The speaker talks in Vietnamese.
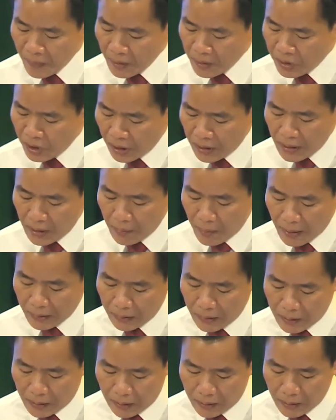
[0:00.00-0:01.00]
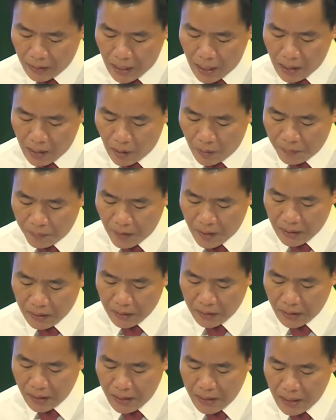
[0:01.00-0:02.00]
trên địa bàn tỉnh đã góp phần
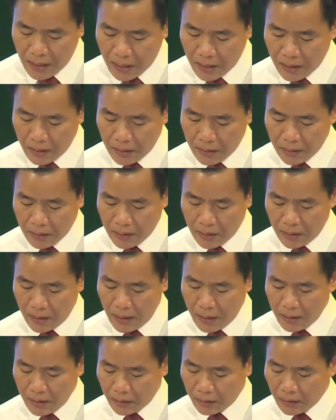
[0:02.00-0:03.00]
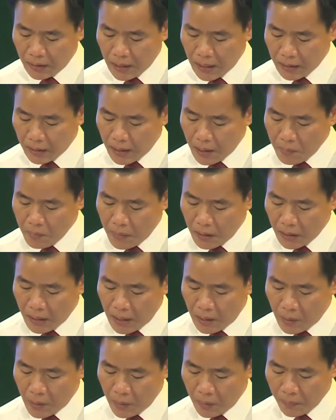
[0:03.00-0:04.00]
xây dựng nên những thành công bước
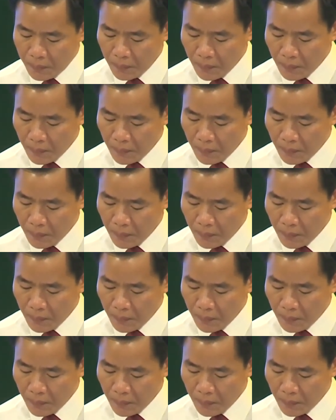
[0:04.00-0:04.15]
đầu